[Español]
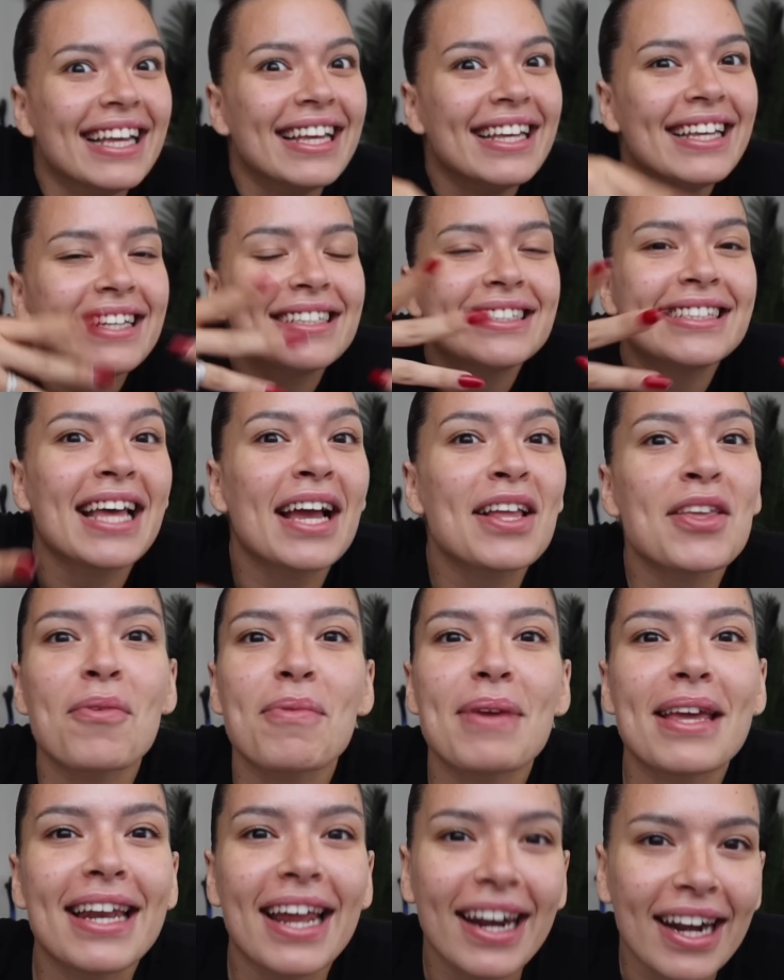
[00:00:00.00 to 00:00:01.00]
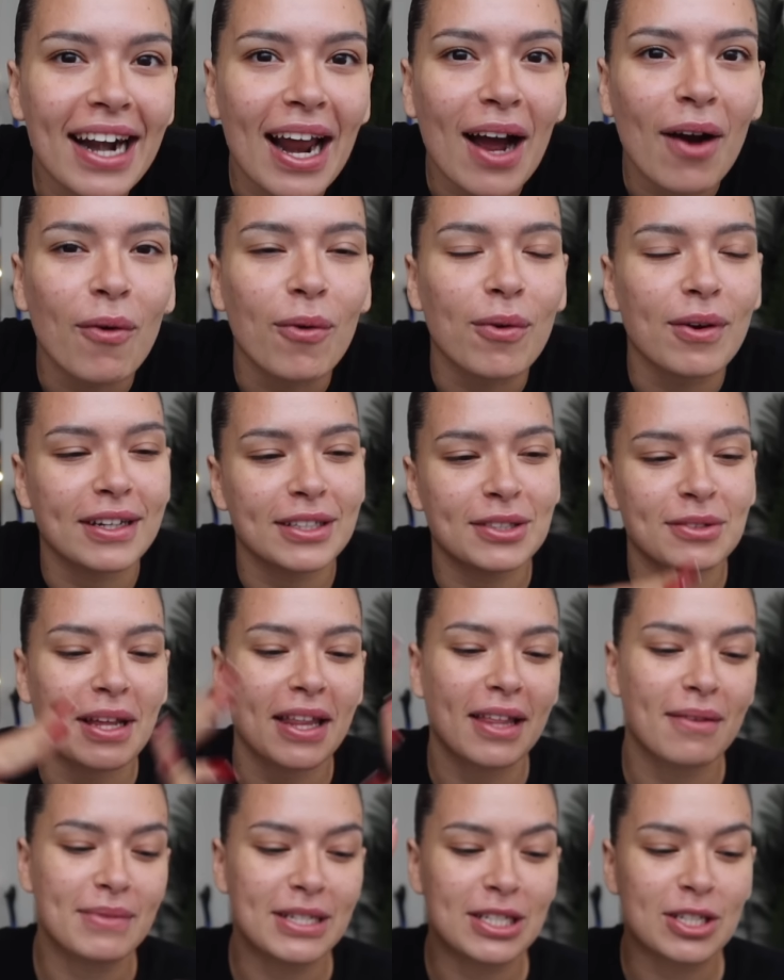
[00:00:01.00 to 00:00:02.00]
Y este año viene RAU, que es
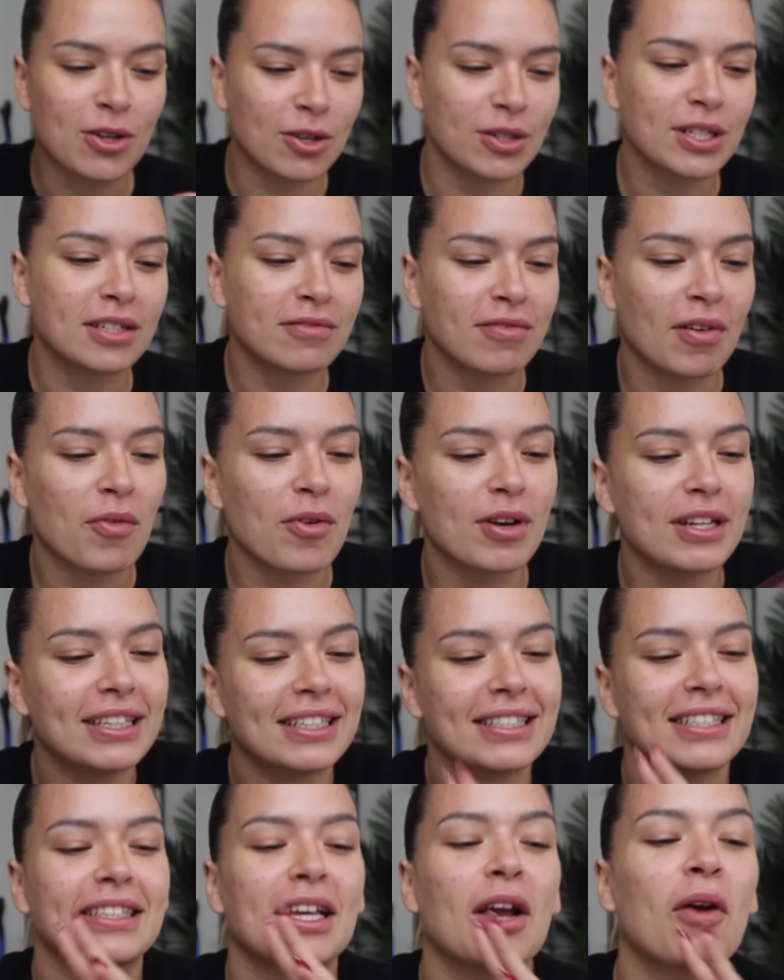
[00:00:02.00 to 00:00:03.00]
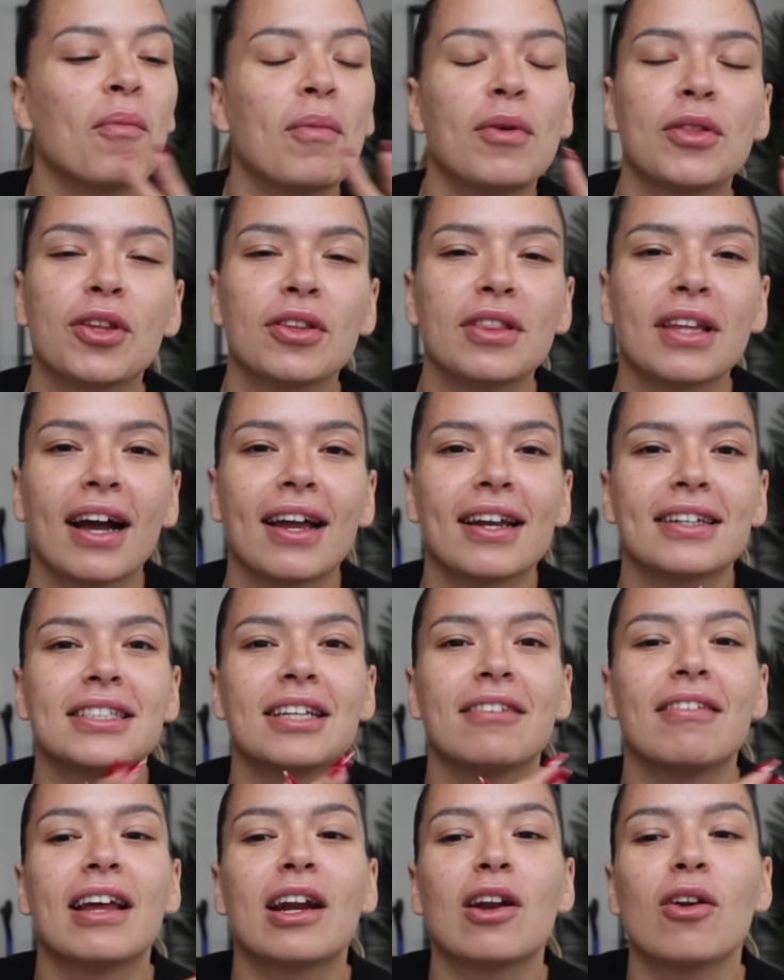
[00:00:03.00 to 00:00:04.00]
una de mis cosas favoritas y tengo un montón de ganas
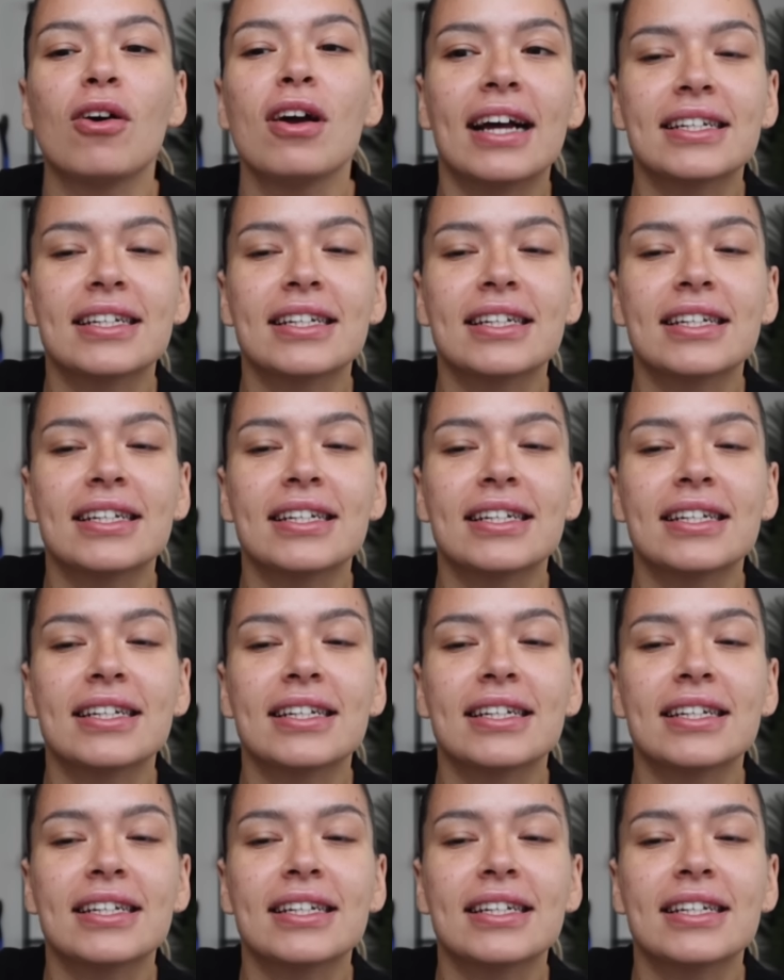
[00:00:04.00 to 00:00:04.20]
de verlo.